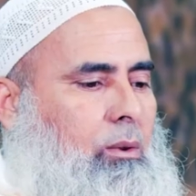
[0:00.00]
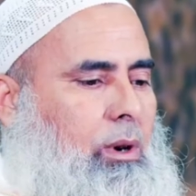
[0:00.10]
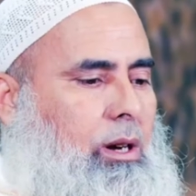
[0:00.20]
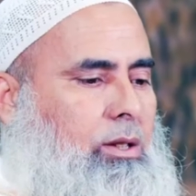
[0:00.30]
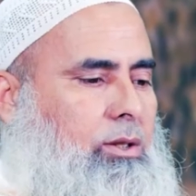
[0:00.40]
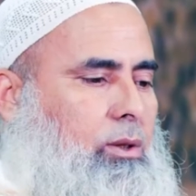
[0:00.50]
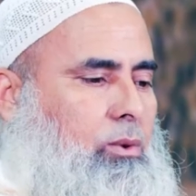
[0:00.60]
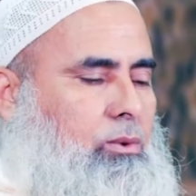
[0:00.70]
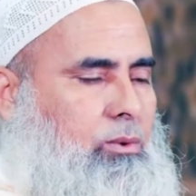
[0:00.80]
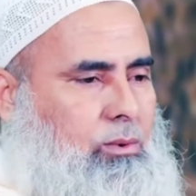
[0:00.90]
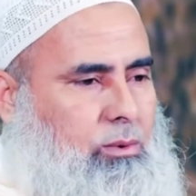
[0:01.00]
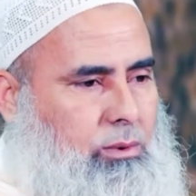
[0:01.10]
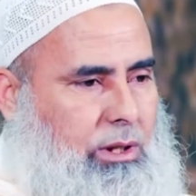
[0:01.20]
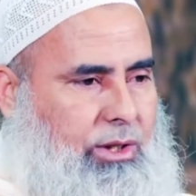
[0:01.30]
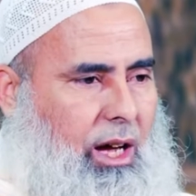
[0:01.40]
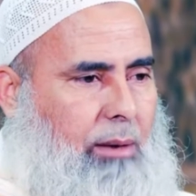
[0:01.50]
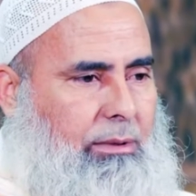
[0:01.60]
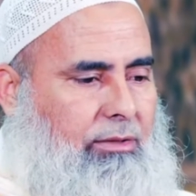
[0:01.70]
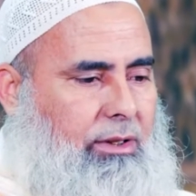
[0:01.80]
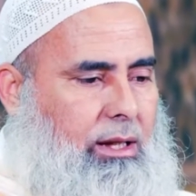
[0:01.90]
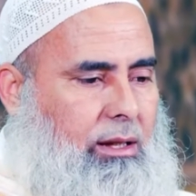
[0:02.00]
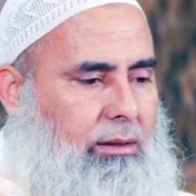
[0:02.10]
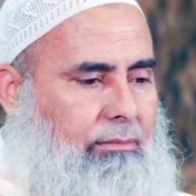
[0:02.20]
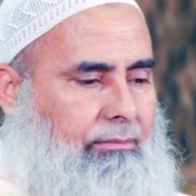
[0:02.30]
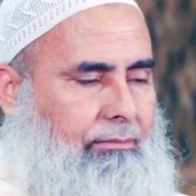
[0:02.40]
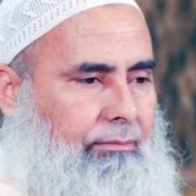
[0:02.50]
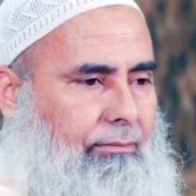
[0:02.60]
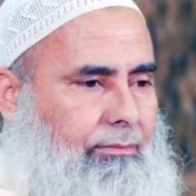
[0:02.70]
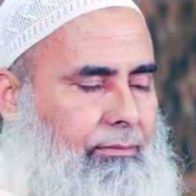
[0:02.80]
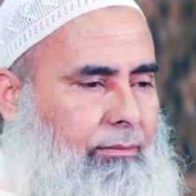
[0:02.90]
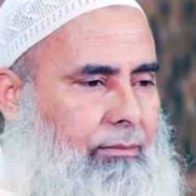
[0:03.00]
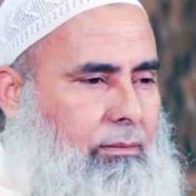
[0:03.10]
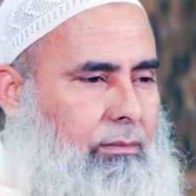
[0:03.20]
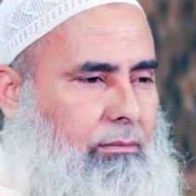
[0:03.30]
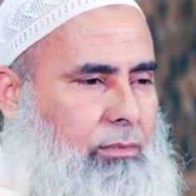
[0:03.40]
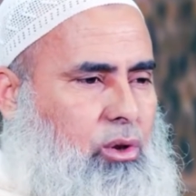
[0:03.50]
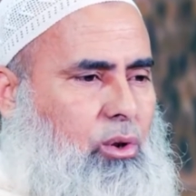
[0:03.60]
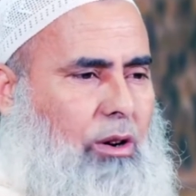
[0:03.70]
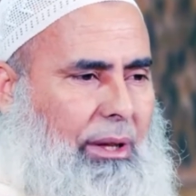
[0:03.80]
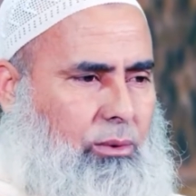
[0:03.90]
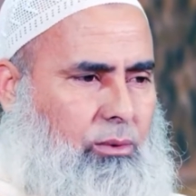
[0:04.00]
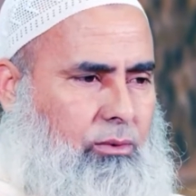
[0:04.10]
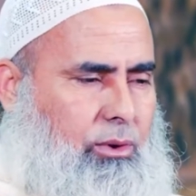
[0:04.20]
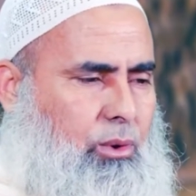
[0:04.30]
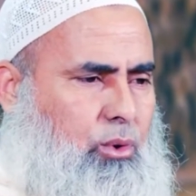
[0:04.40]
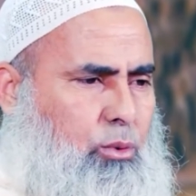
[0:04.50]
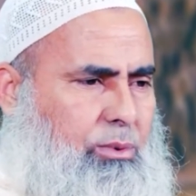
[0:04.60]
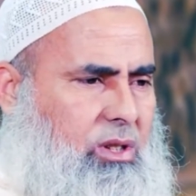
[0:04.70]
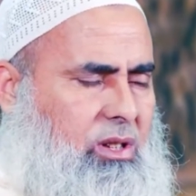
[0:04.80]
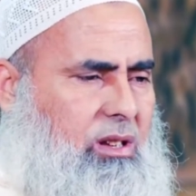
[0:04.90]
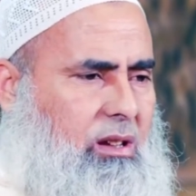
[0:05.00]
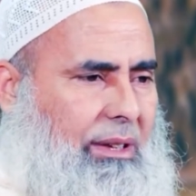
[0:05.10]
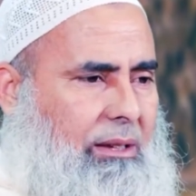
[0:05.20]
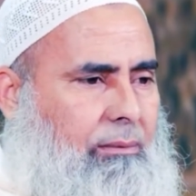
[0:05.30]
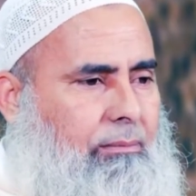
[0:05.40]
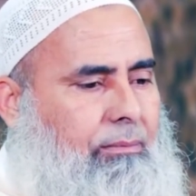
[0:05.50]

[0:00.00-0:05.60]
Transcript: وقصة أصحاب الفيل مشهورة في كتب السير